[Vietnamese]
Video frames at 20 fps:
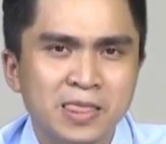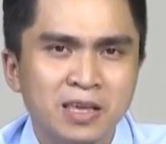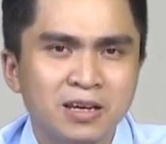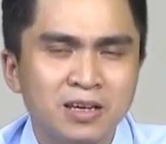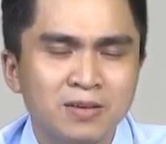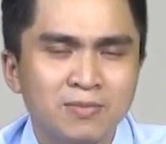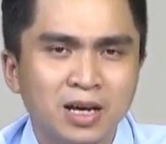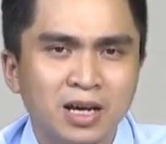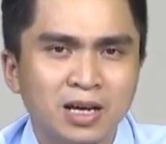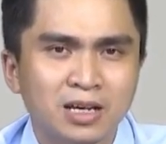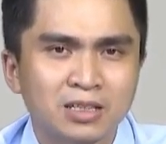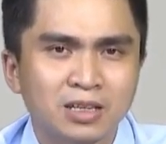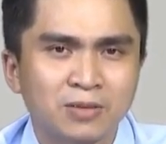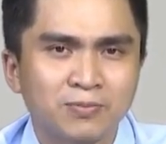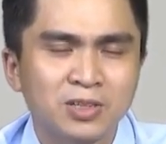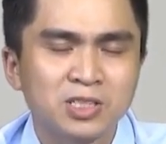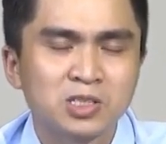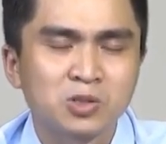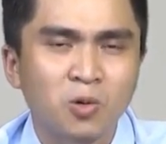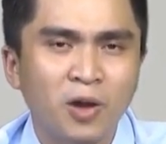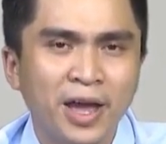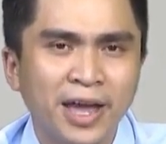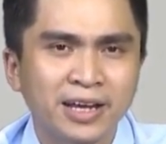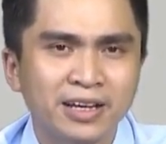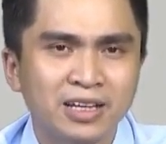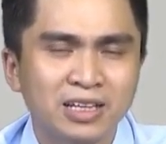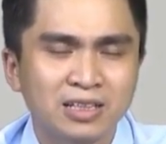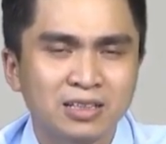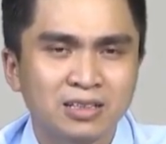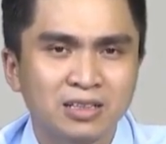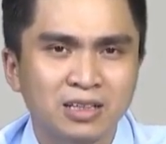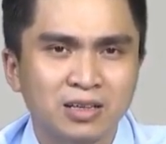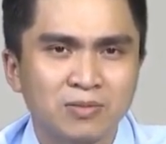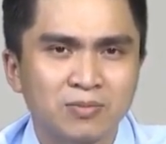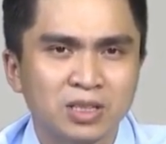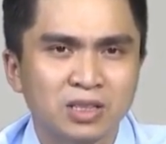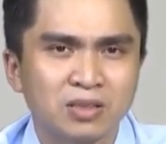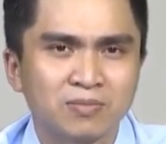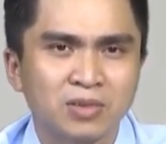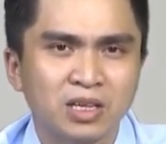khi mà chụp X quang á, thì
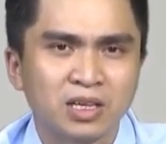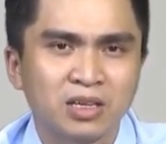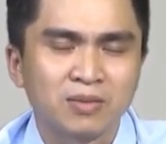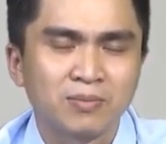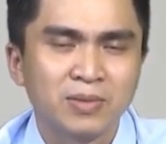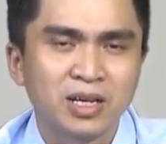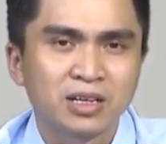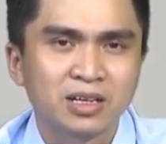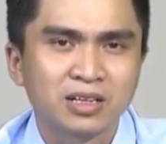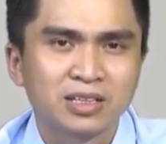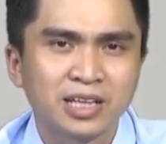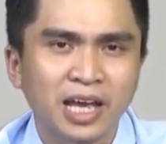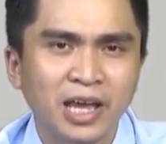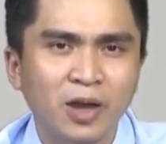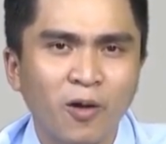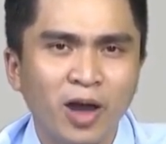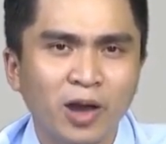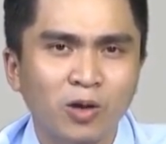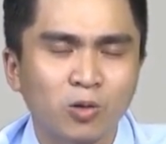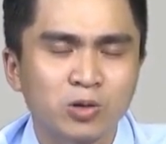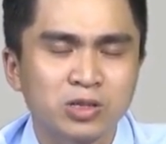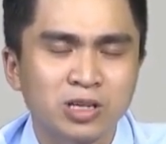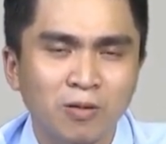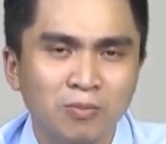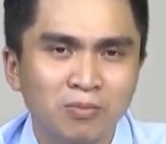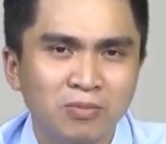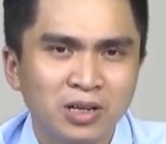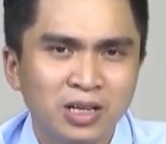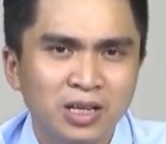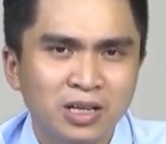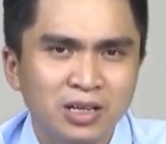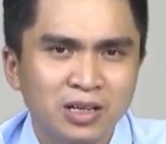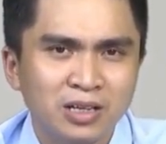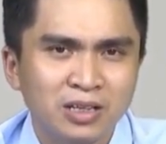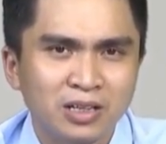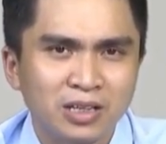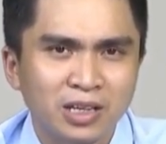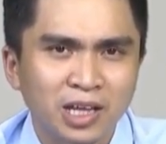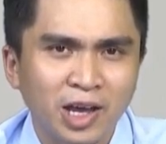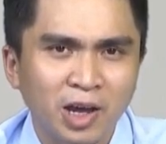mình bị biết uh, thái hóa cuộc sống
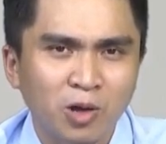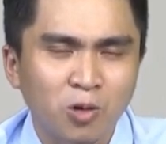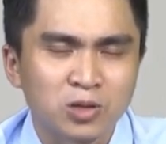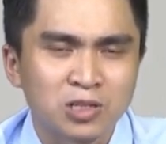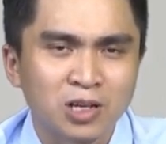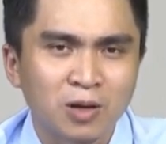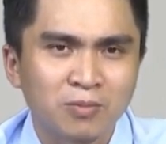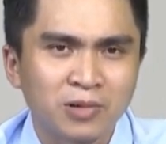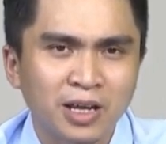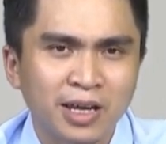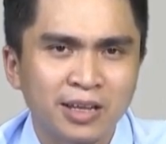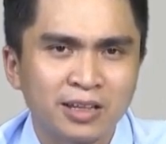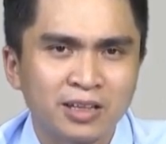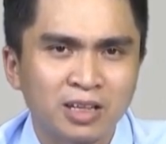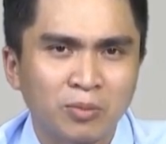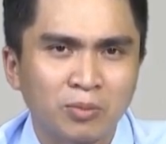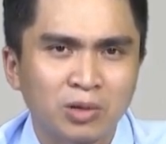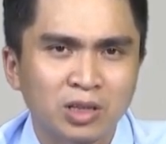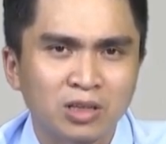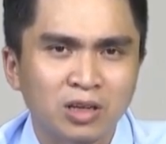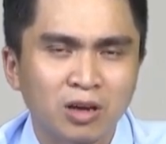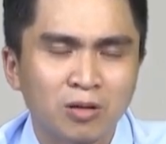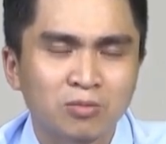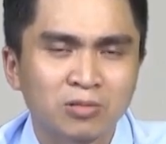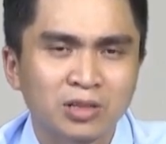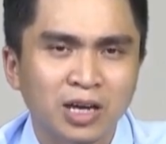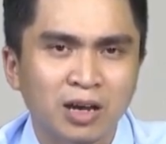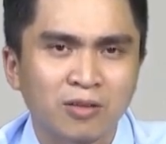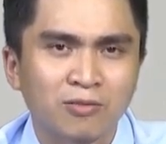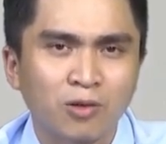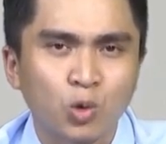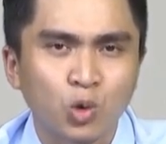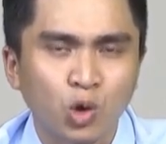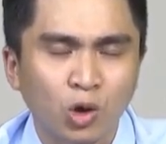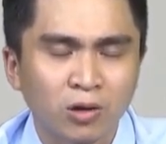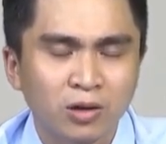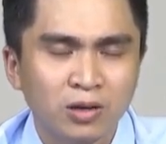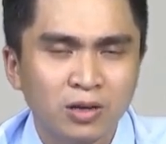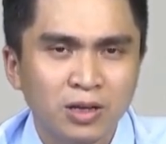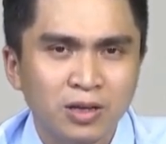thì thấy cột sống này thì mình không cần phẫu
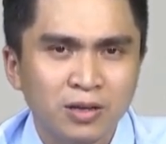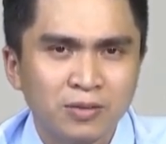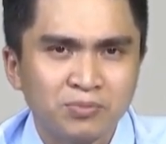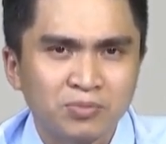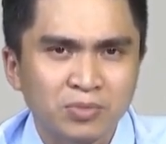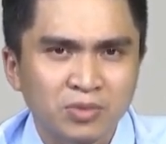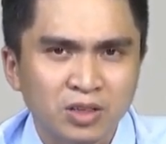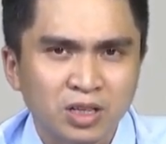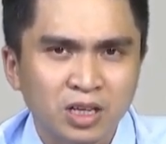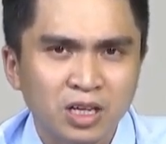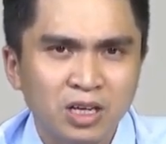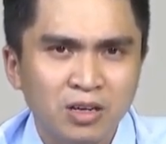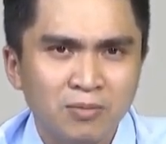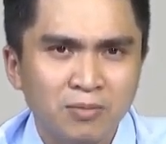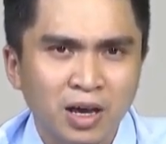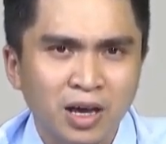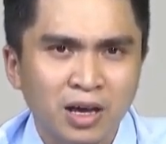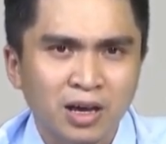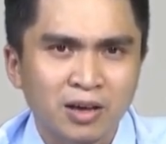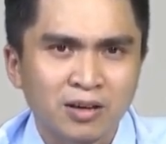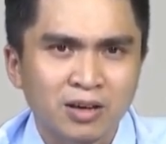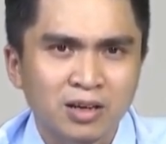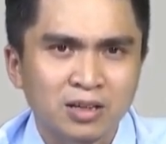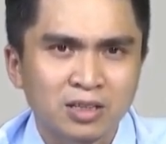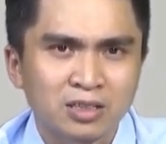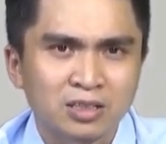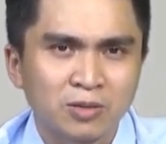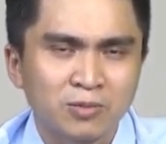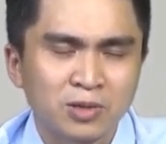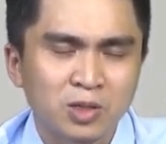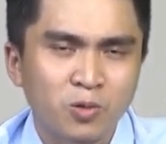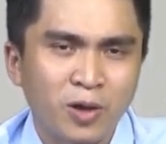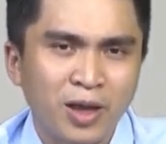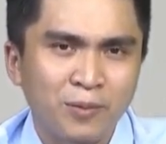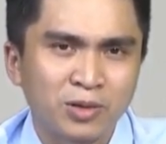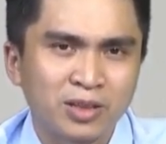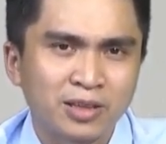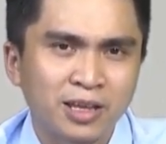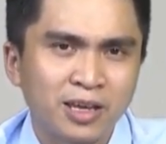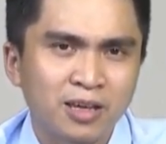thuật khi mà chụp x
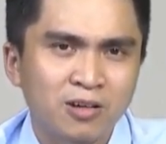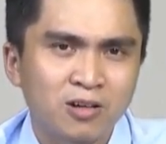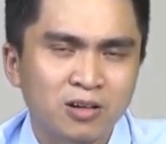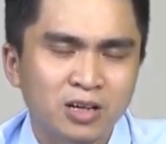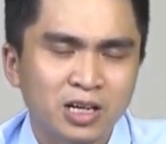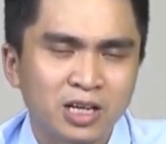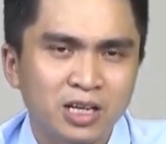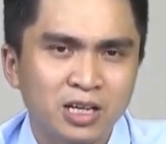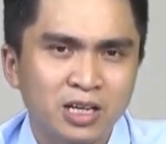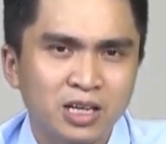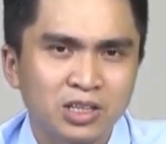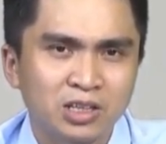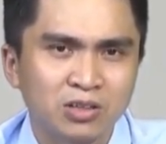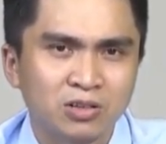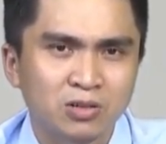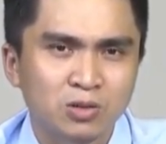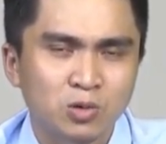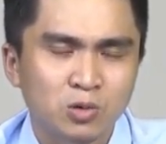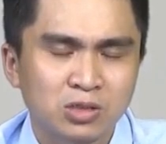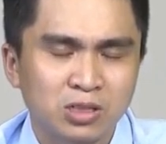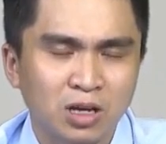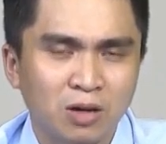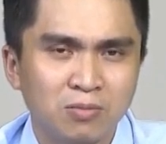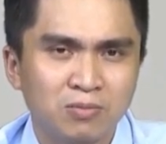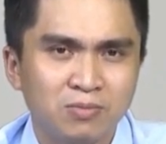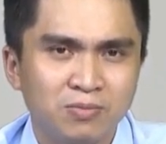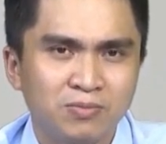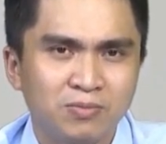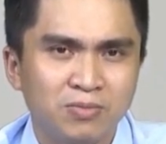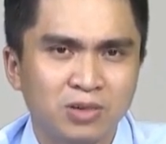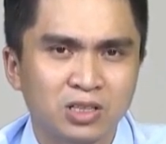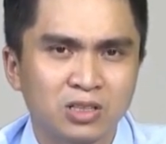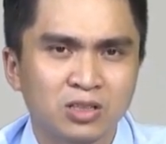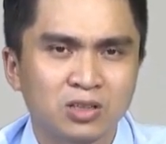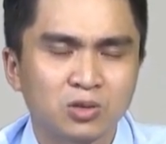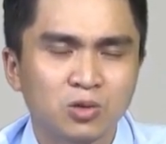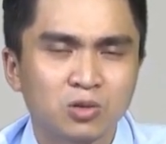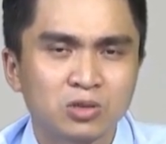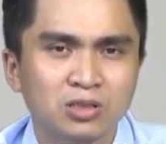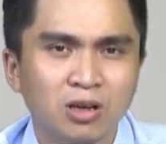quang mình thấy có cái trượt đốt sống mà
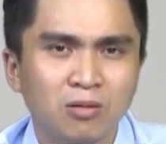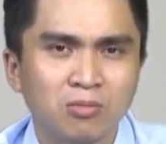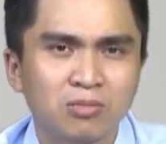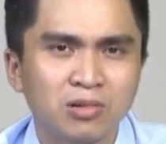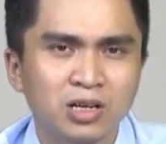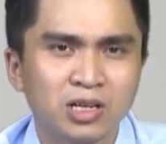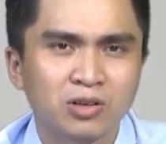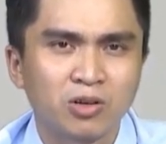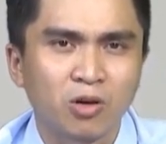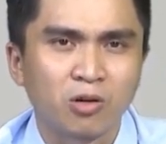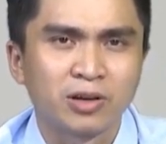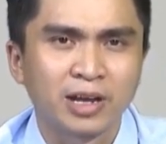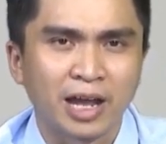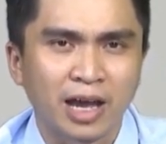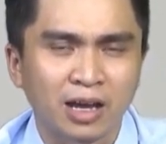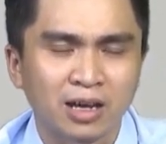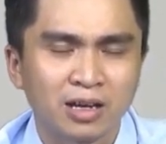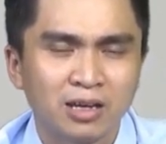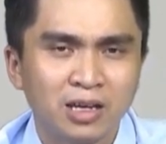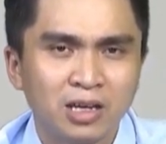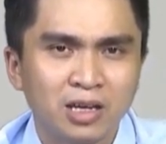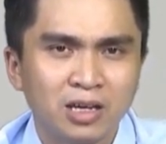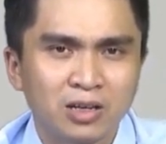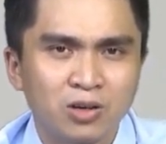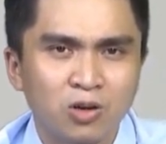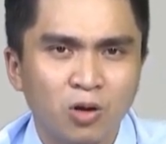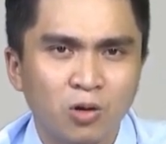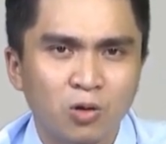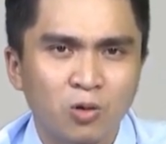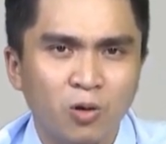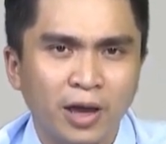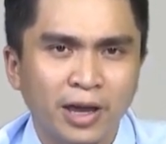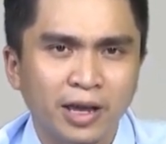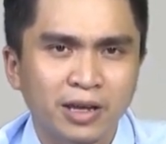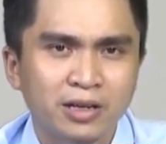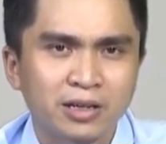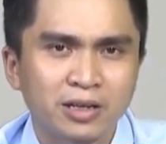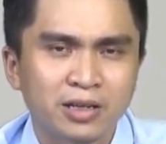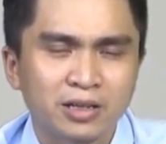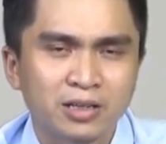trượt đốt sống à, độ nặng độ
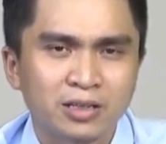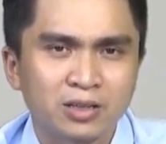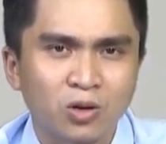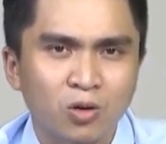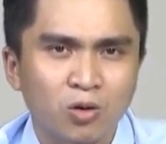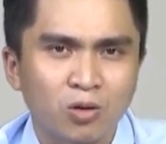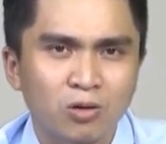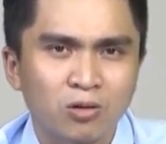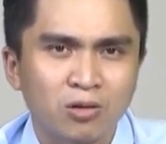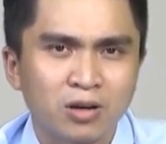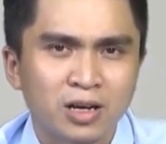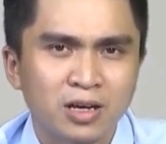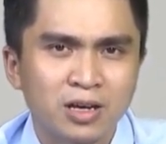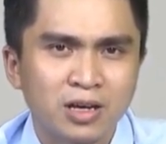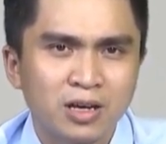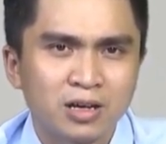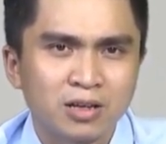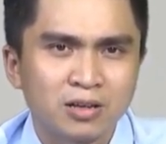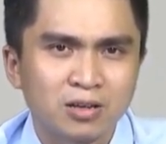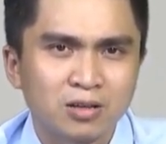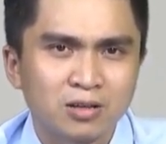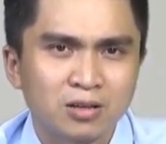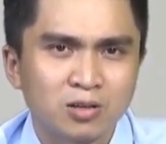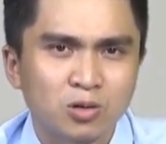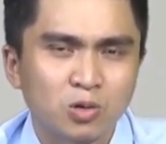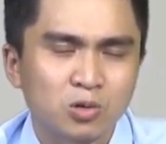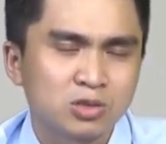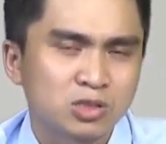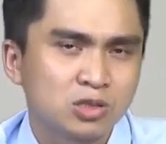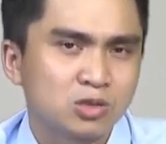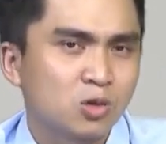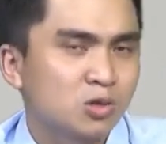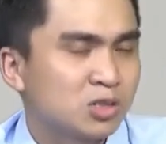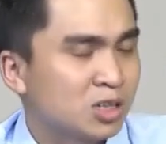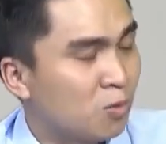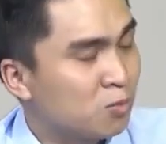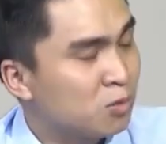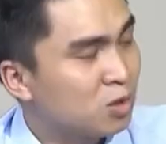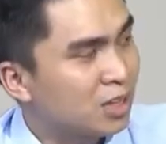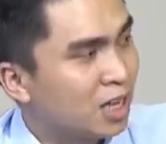khoảng à, độ à, đốt đốt
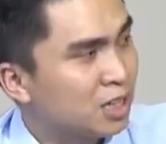sống chúng